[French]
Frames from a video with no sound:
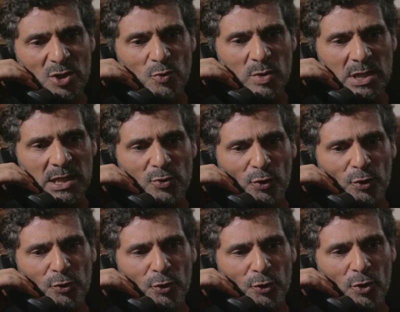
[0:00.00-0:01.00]
lui qui tourne
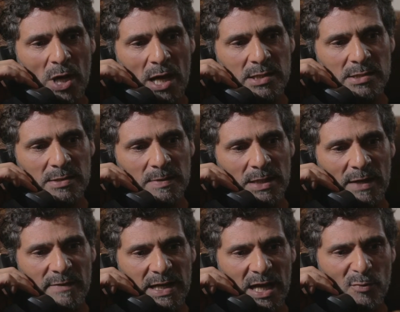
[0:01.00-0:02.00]
autour de l'axe,
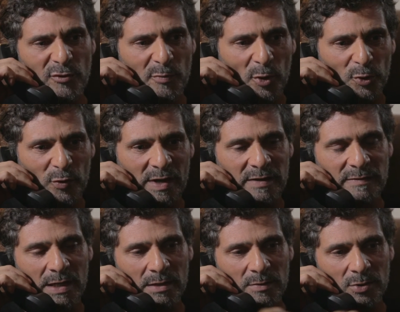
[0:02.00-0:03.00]
avec un mouvement de
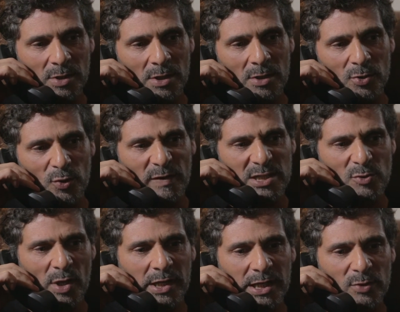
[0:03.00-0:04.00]
va-et-vient, de
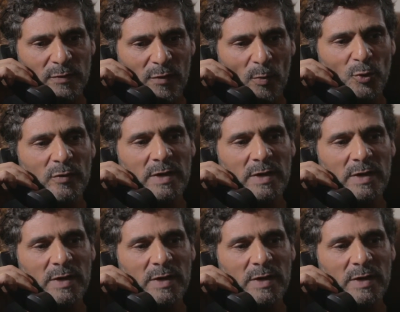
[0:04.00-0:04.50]
façon à créer une forme de